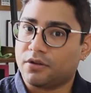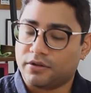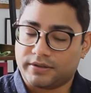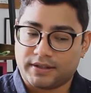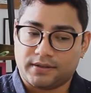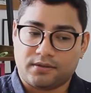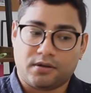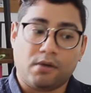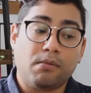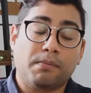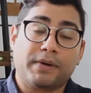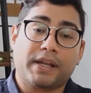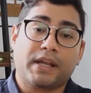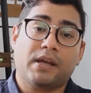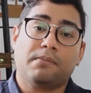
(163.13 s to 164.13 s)
cosas, como
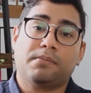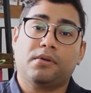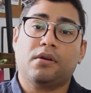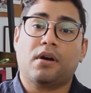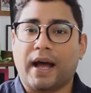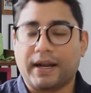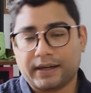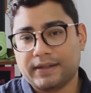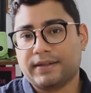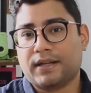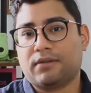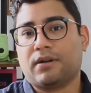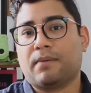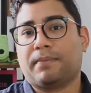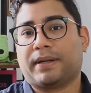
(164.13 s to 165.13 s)
por ejemplo
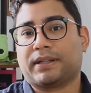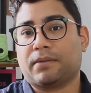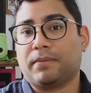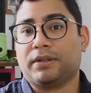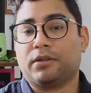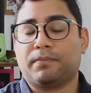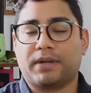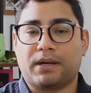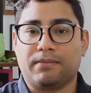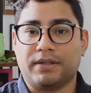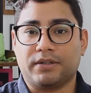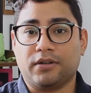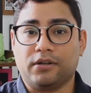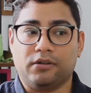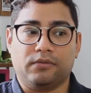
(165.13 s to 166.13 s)
arrendar un apartamento para mí
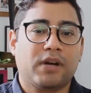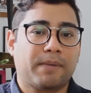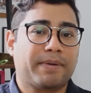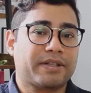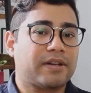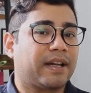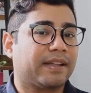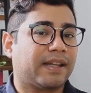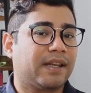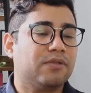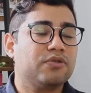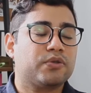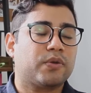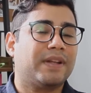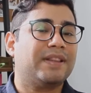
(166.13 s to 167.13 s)
solo. Una persona que tiene
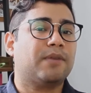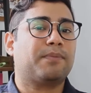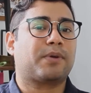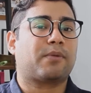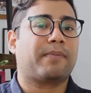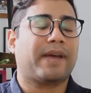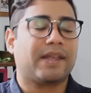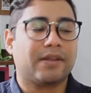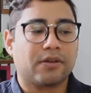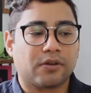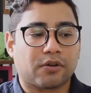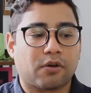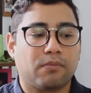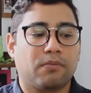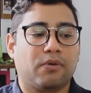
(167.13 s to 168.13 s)
un sueldo
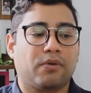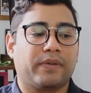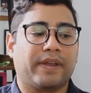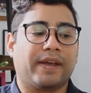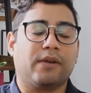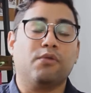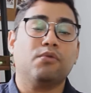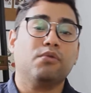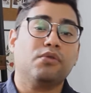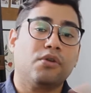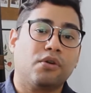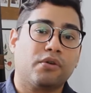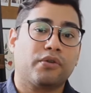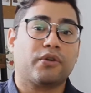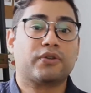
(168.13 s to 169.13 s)
promedio como de
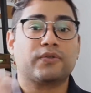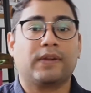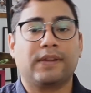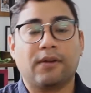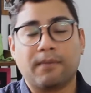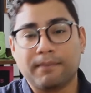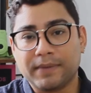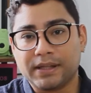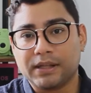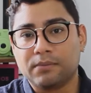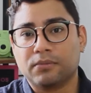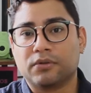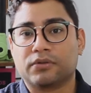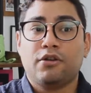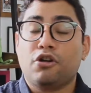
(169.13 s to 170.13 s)
uno o dos sueldos
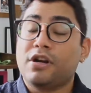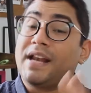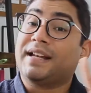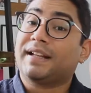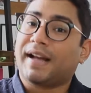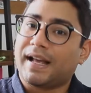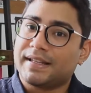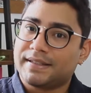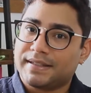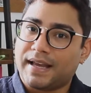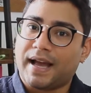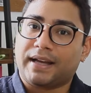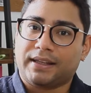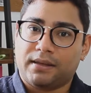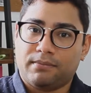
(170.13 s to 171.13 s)
mínimos, no le alcanza
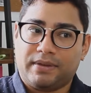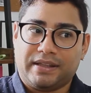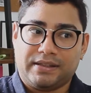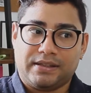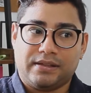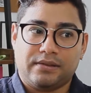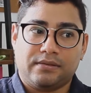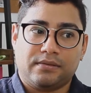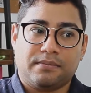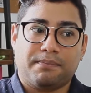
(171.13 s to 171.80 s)
aquí en Medellín